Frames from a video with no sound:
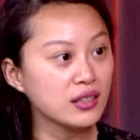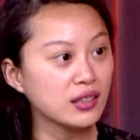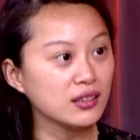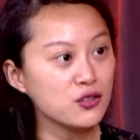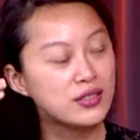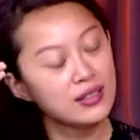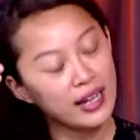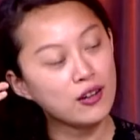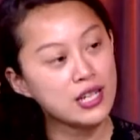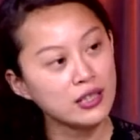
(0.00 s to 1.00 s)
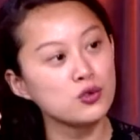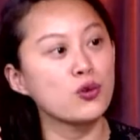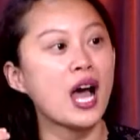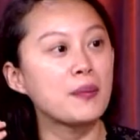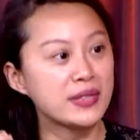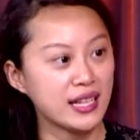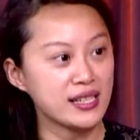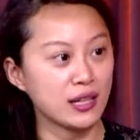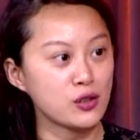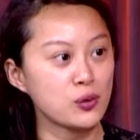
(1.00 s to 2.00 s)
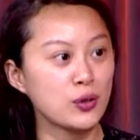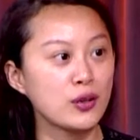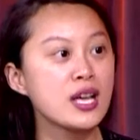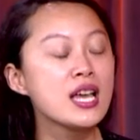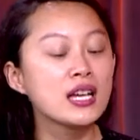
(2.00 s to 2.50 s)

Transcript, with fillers: 的就是了解到说他们在讲什么。